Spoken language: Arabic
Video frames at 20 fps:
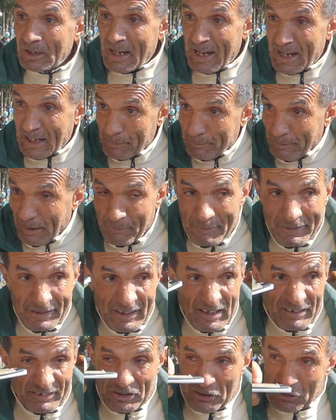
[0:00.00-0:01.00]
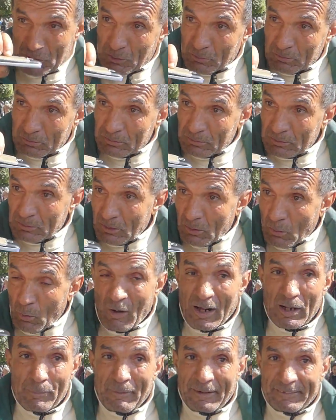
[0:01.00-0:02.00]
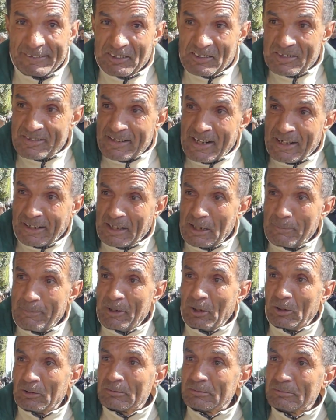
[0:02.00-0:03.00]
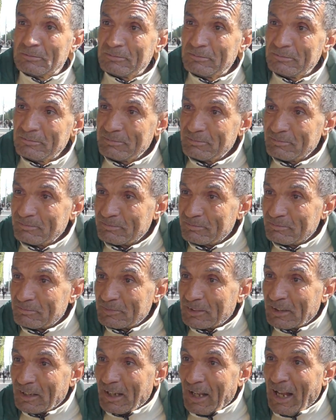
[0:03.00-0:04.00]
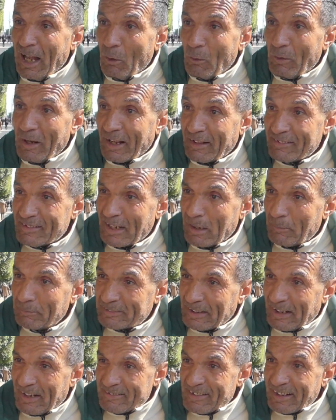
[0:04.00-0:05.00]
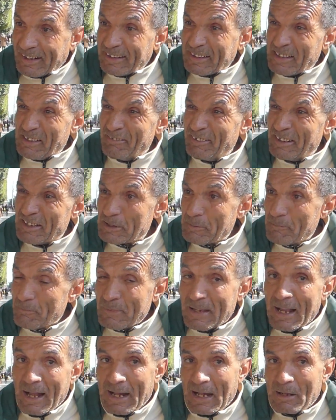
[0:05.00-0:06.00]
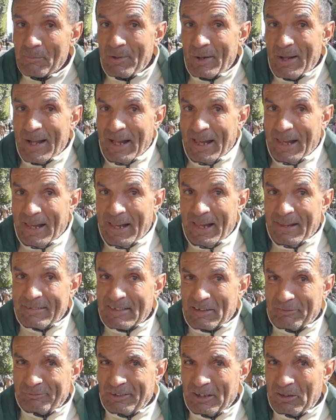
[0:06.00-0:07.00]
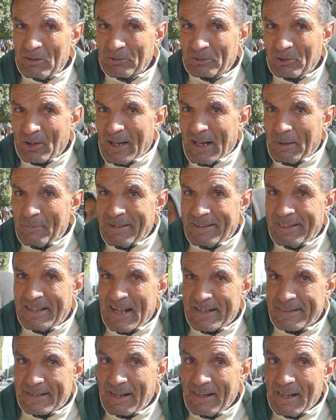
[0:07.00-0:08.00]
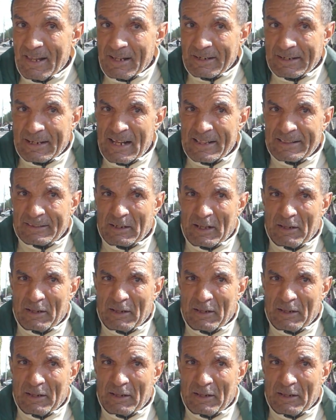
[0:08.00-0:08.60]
اربعه من الناس يشروا 14 سارق يبيعوا هاو الاخصام تاع سرق كيفاش عملوها صفي لونتون عامين ثلاثه كانت